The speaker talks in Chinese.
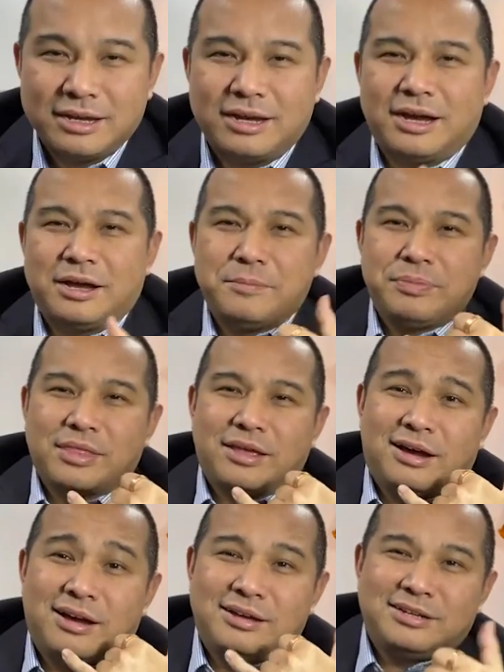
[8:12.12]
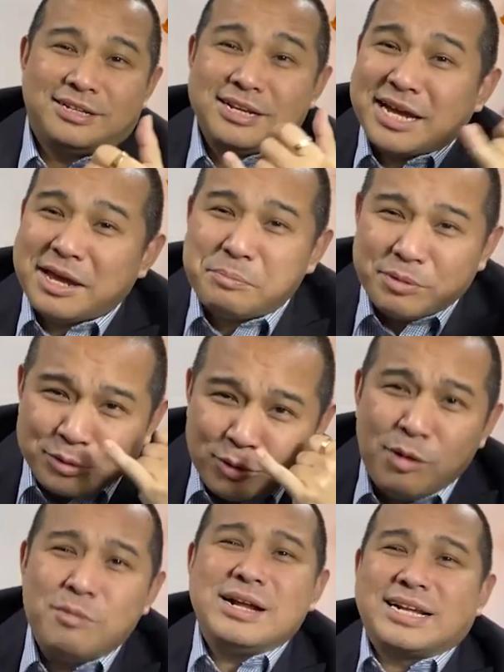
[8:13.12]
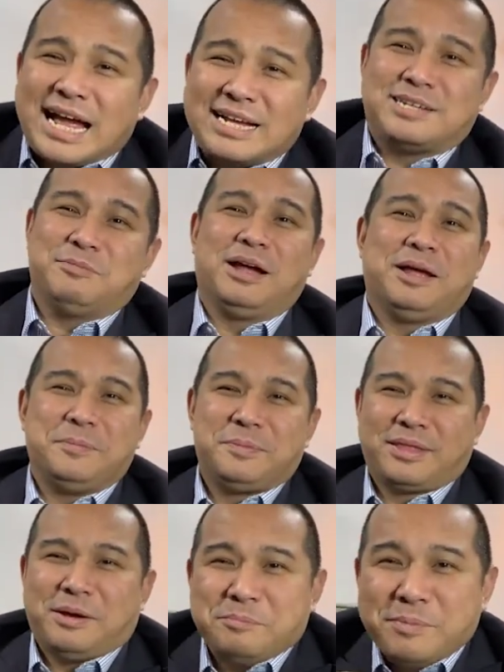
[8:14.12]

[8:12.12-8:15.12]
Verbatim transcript: 啊好，人家也不多问干什么。”啊，